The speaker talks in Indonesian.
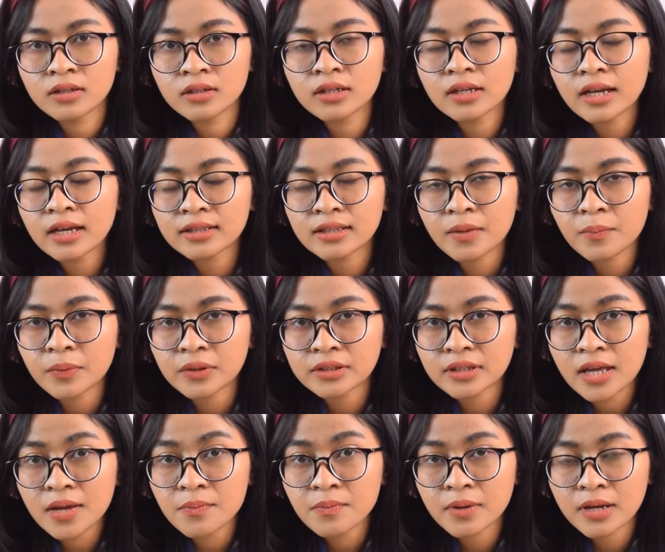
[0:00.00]
Di kata
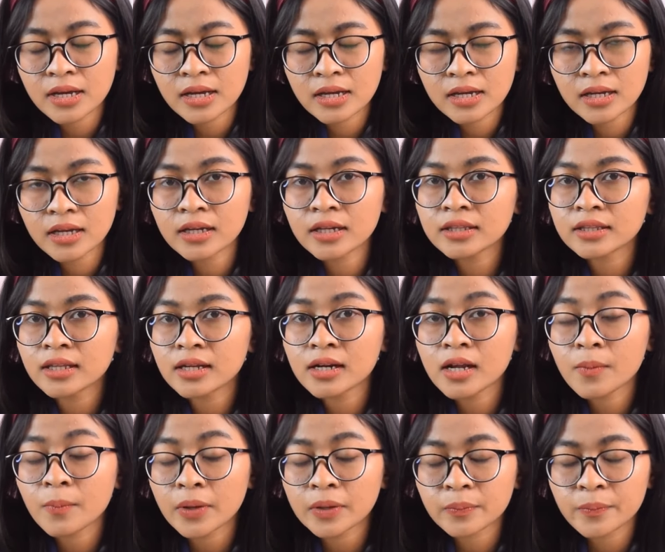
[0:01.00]
pertama, kita
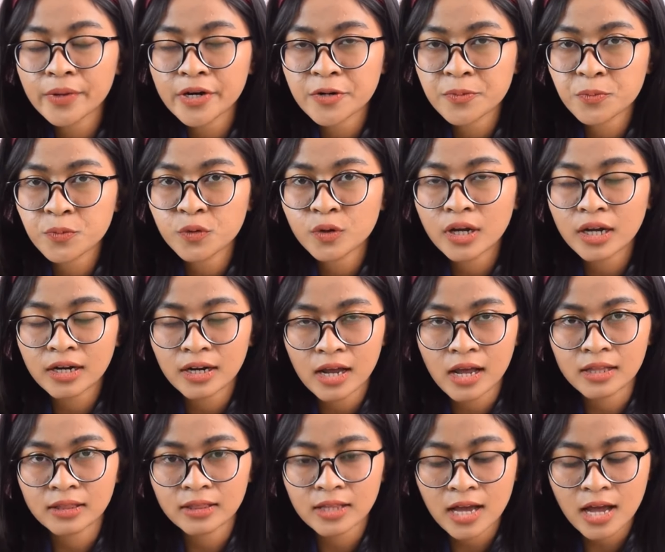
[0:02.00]
dapat menemukan
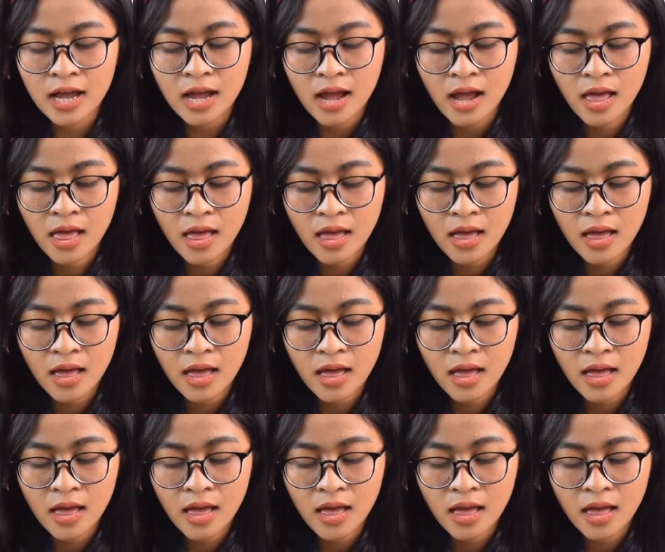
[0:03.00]
kata